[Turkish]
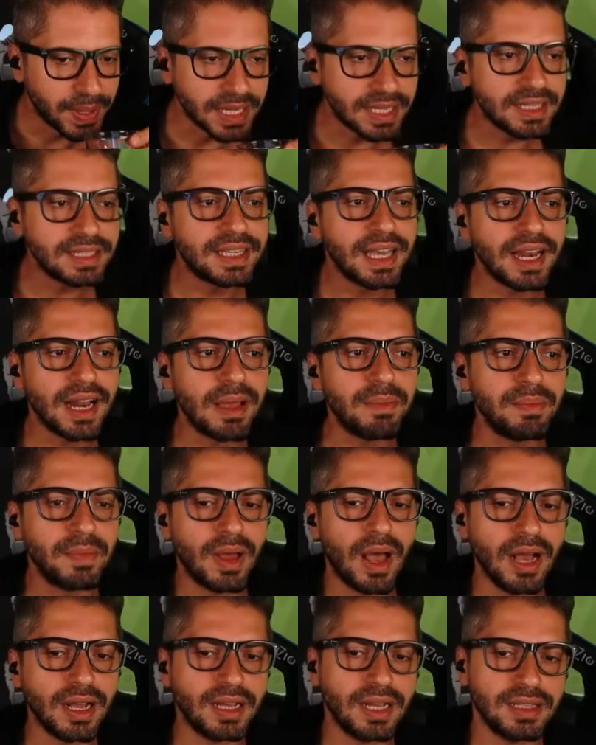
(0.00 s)
Peki Kerem
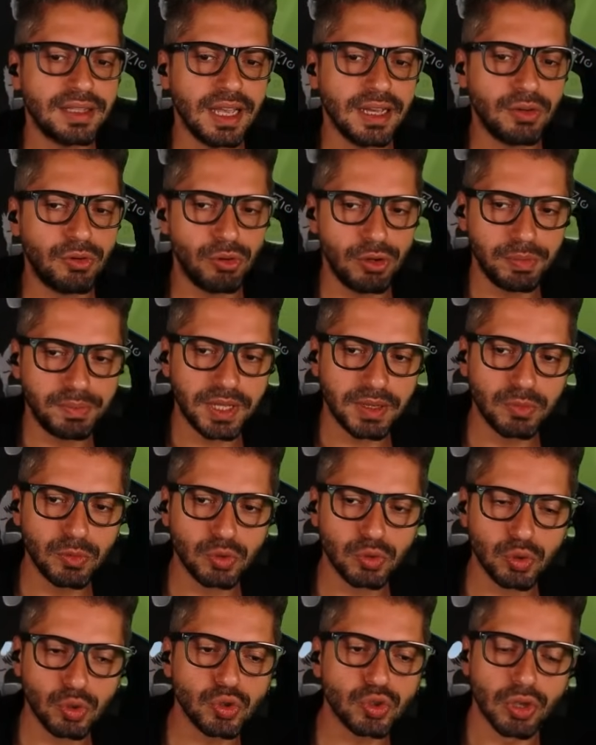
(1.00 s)
hakikaten kulüpte
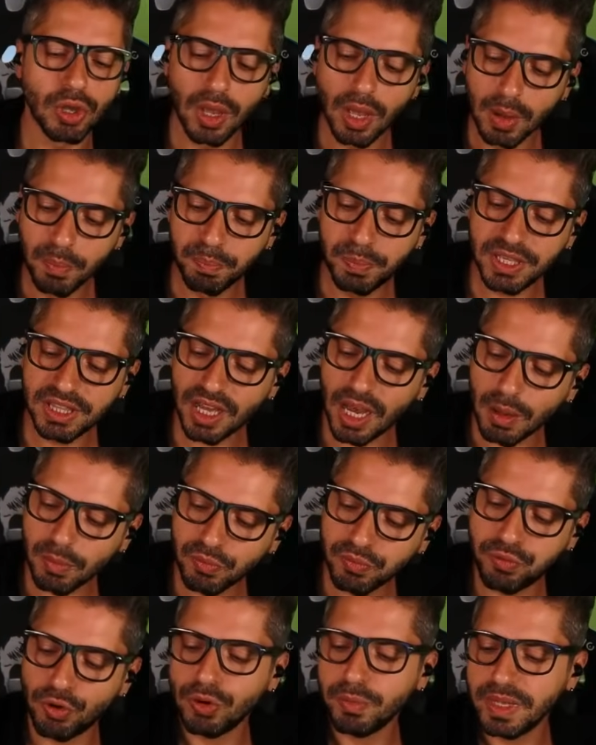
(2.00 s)
mutsuz. Bir daha
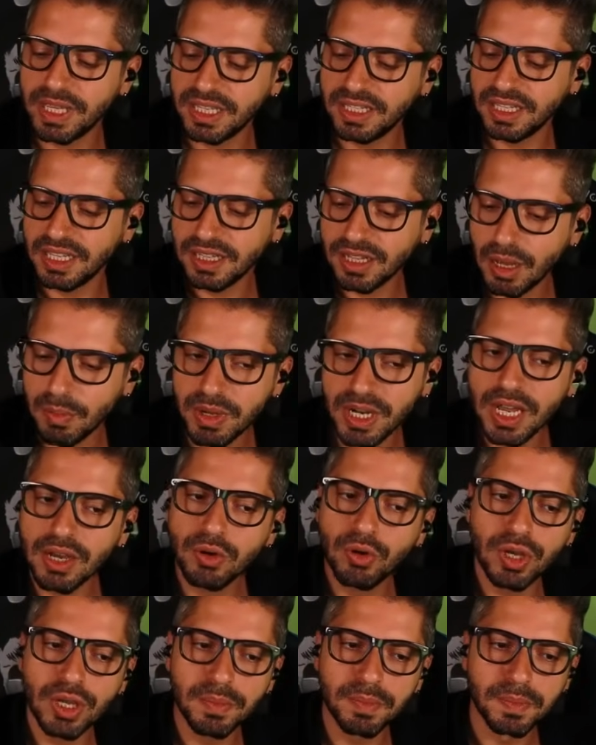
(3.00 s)
bu formayı giyenin
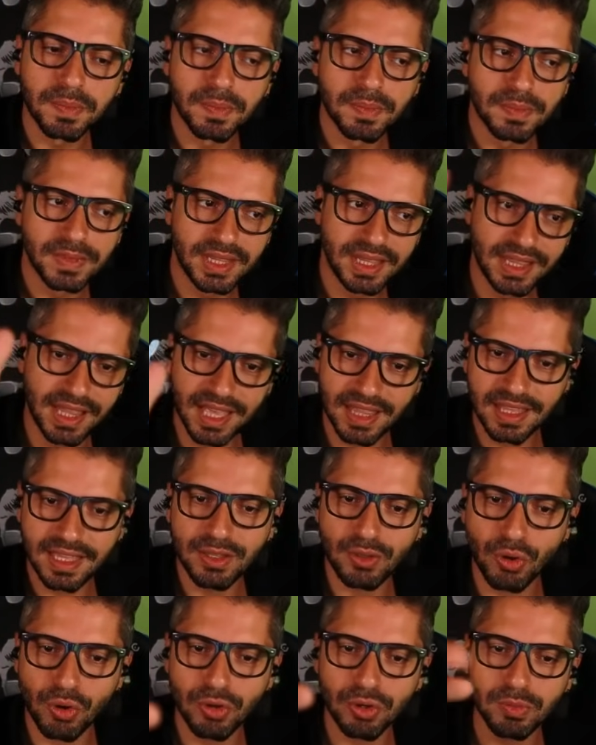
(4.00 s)
amına koyayım
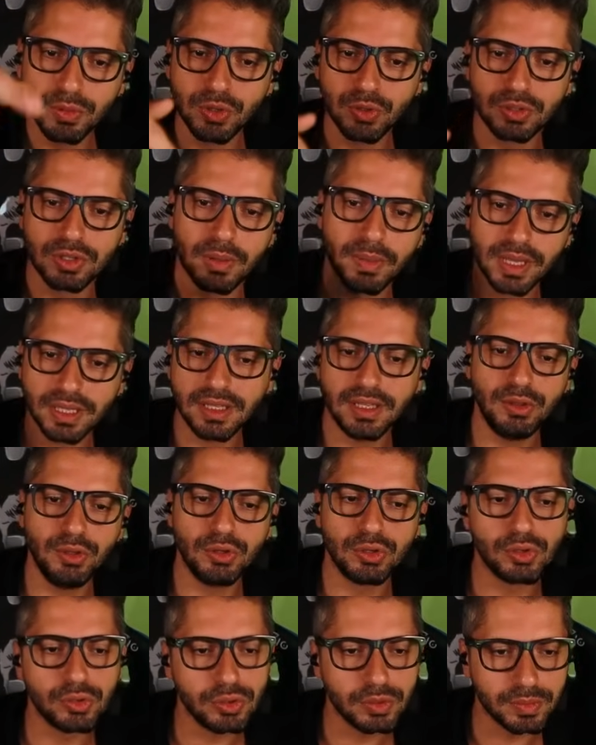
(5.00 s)
dediği doğru mu o zaman
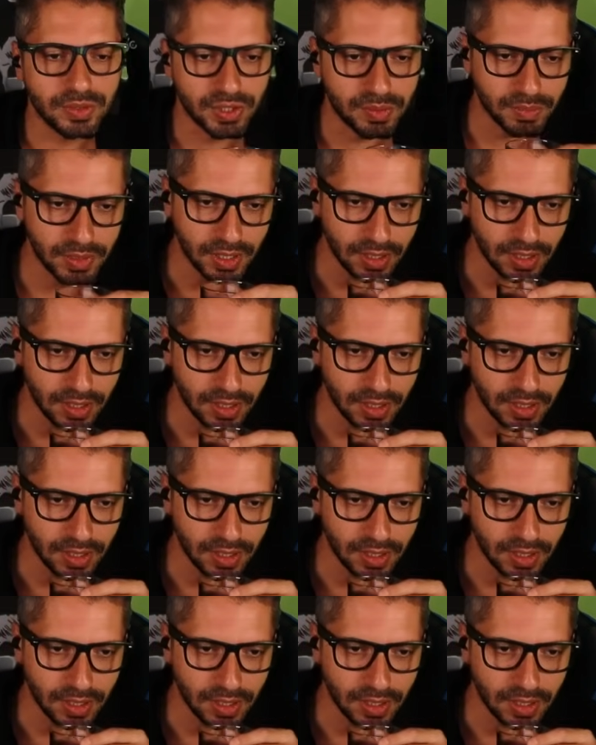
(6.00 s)
gidiyor şimdi?